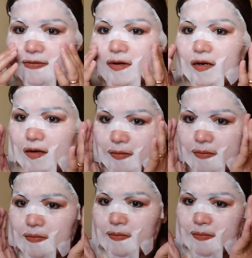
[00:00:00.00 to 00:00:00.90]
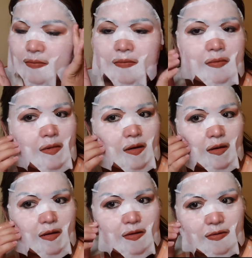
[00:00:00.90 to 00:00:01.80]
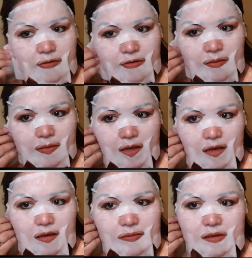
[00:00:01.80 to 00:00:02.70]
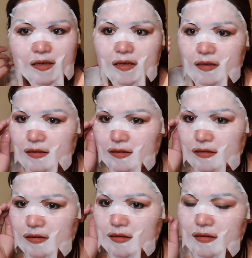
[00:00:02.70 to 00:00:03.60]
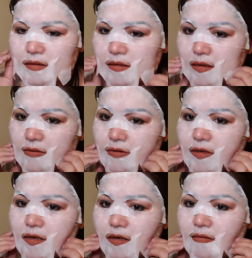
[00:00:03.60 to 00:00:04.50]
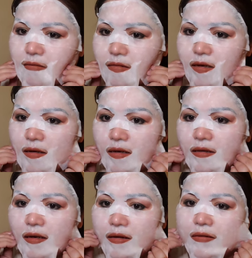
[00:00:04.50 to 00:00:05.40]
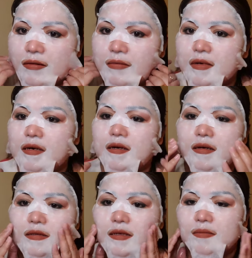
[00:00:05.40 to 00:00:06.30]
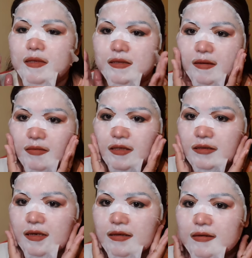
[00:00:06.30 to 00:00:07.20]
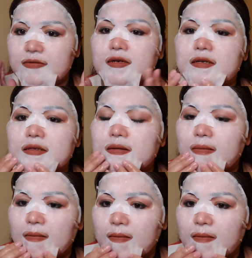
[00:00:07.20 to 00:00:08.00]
from from makeups guys kasi everyday naglalagay tayo ng mga something something sa ating face